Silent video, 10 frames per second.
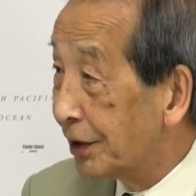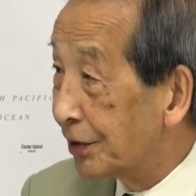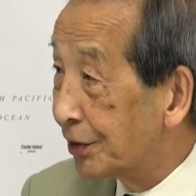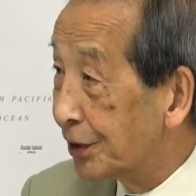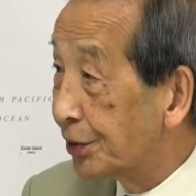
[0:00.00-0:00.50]

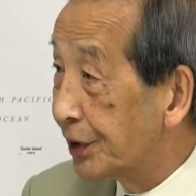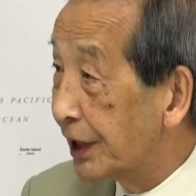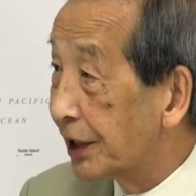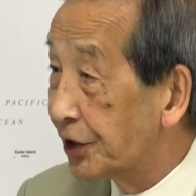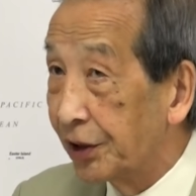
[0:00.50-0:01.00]
存
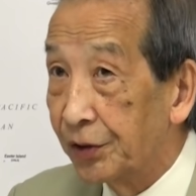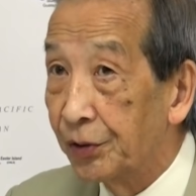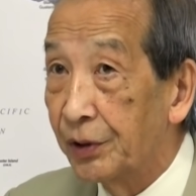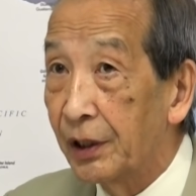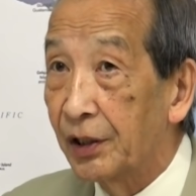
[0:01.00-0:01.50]
在価値が
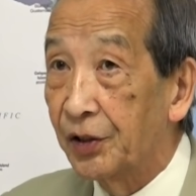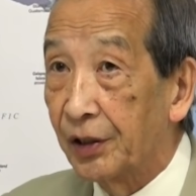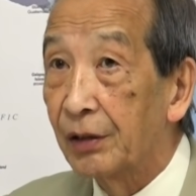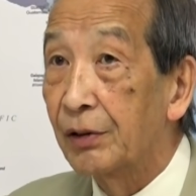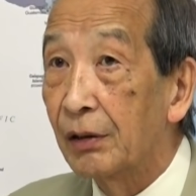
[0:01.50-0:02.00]
存在価値が
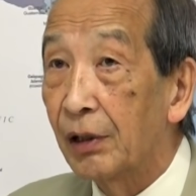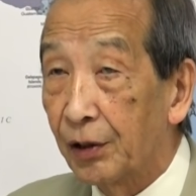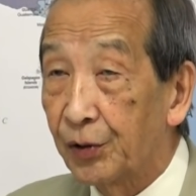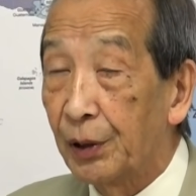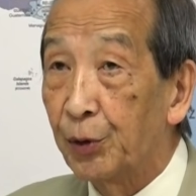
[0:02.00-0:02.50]
なくなるか
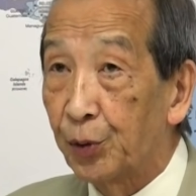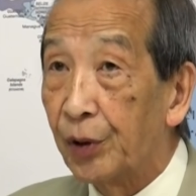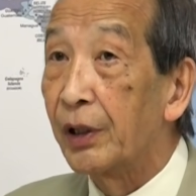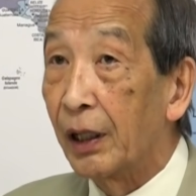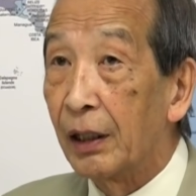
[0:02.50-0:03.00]
ら予算も
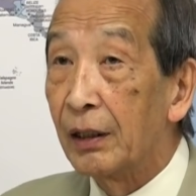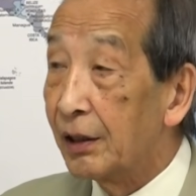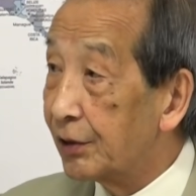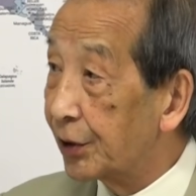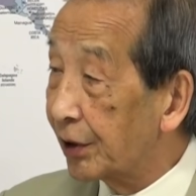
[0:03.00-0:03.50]
取れない
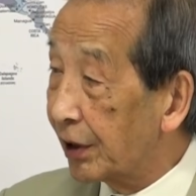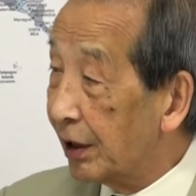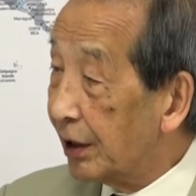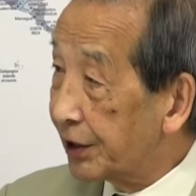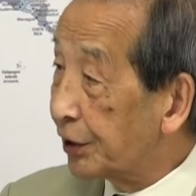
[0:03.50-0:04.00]
それか
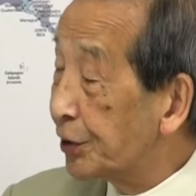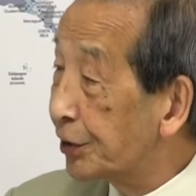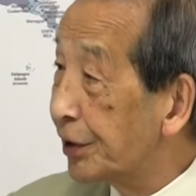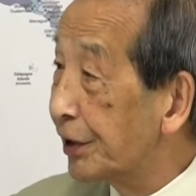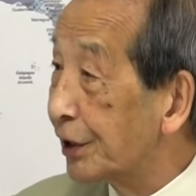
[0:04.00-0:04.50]
ら作
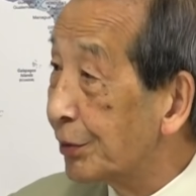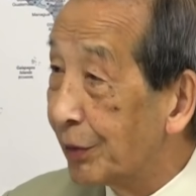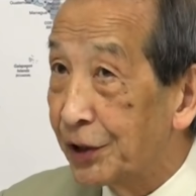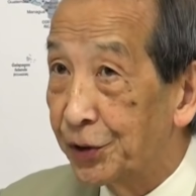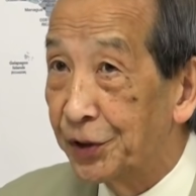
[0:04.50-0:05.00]
戦計画も
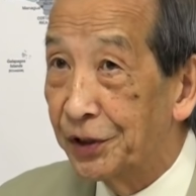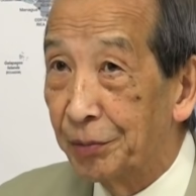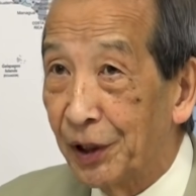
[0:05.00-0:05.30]
毎年,、